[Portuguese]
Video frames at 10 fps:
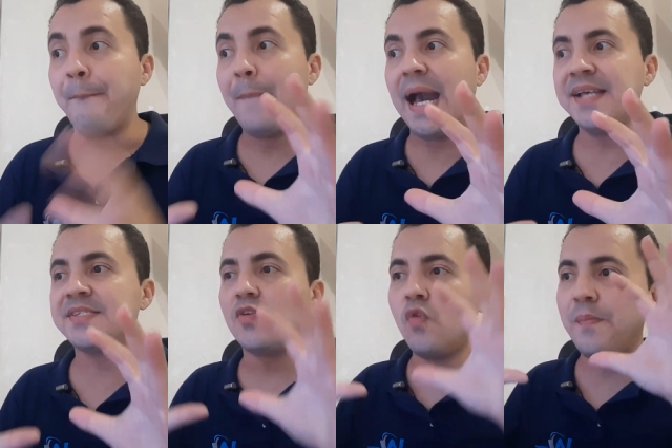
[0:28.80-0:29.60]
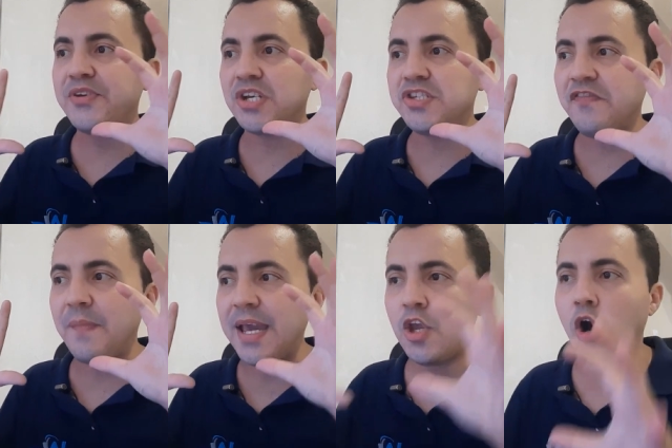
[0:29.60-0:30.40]
Mas o objetivo
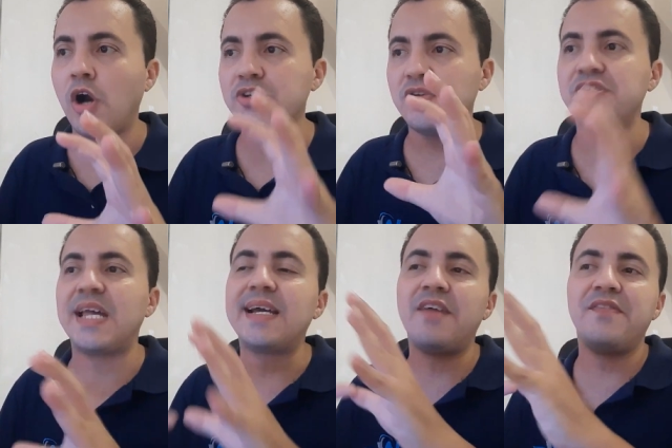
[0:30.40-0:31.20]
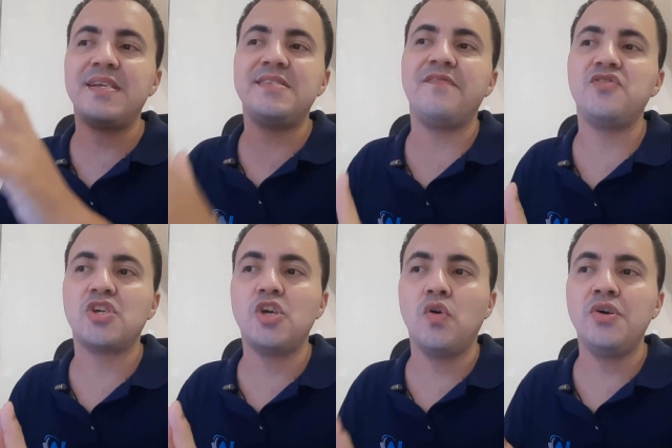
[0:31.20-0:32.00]
maior de eu estar gravando esse vídeo
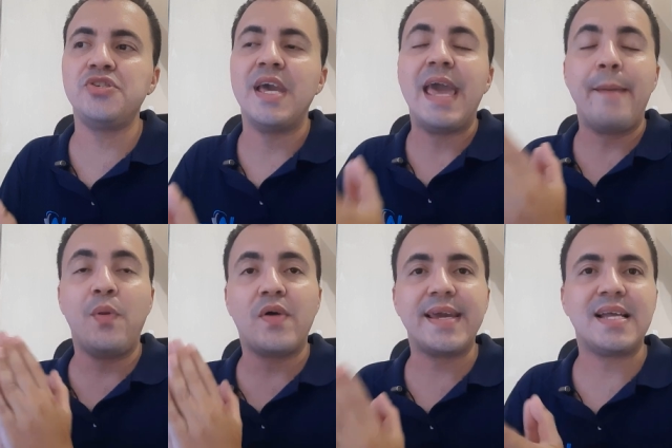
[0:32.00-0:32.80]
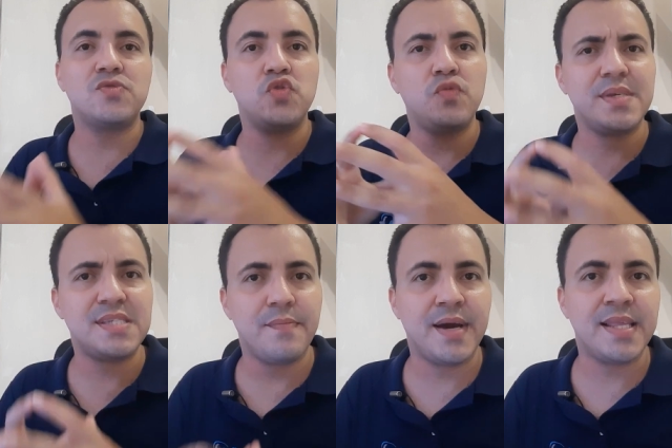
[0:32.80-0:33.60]
aqui hoje é porque nas últimas
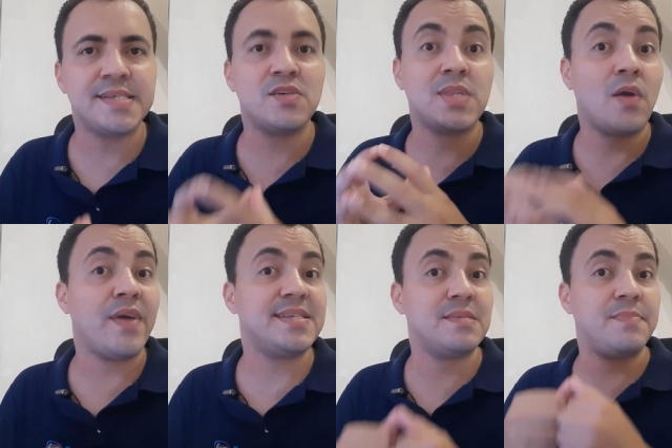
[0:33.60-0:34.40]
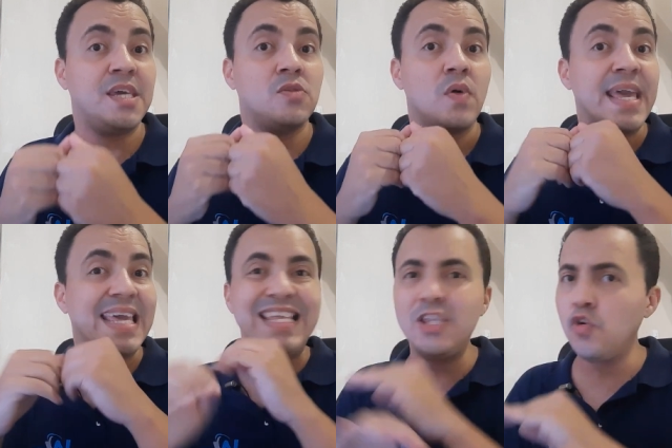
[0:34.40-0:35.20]
semanas eu tenho recebido
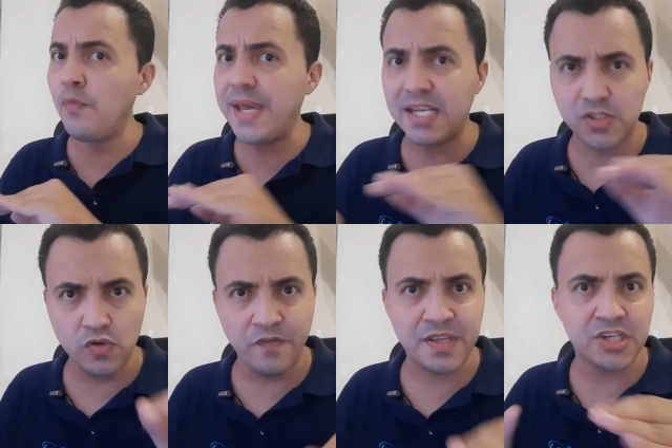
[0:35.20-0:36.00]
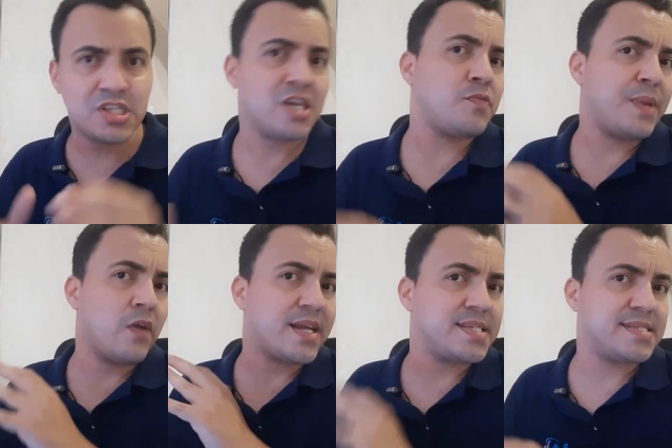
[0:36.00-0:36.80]
inúmeras dúvidas, tanto
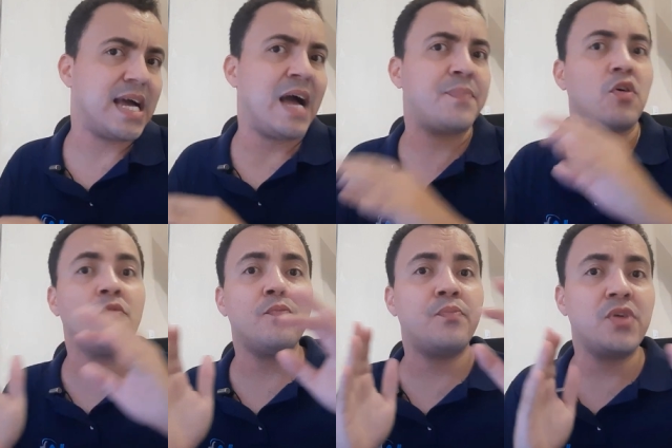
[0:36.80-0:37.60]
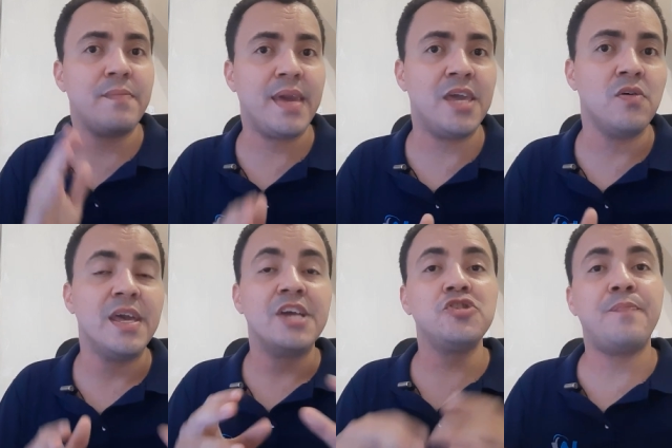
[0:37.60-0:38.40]
pelo WhatsApp como por e-mail,
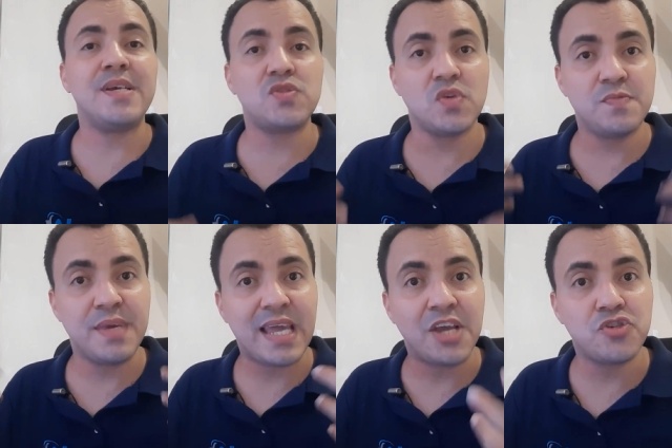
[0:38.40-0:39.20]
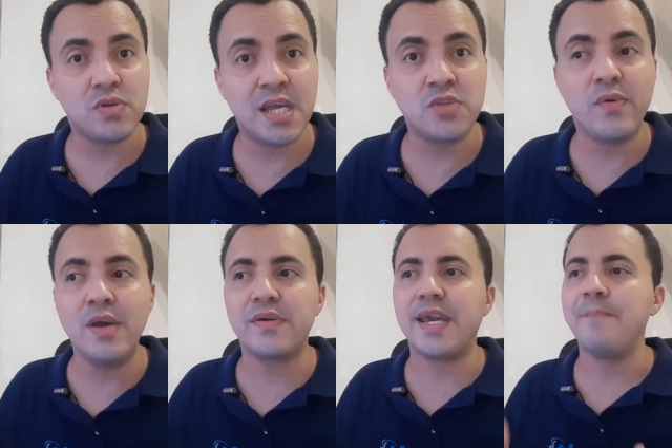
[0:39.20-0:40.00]
de pessoas me questionando,
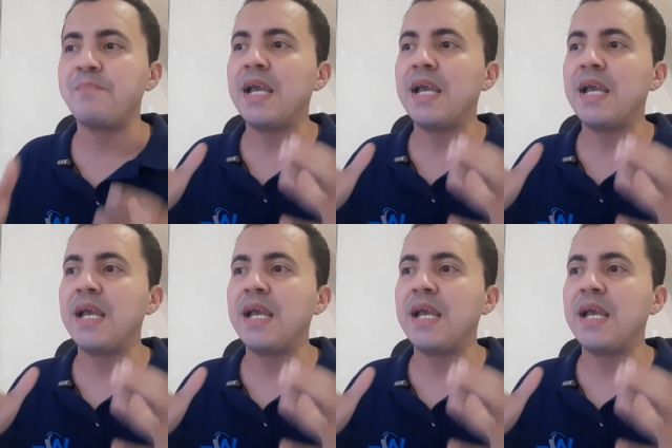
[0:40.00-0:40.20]
Wilker,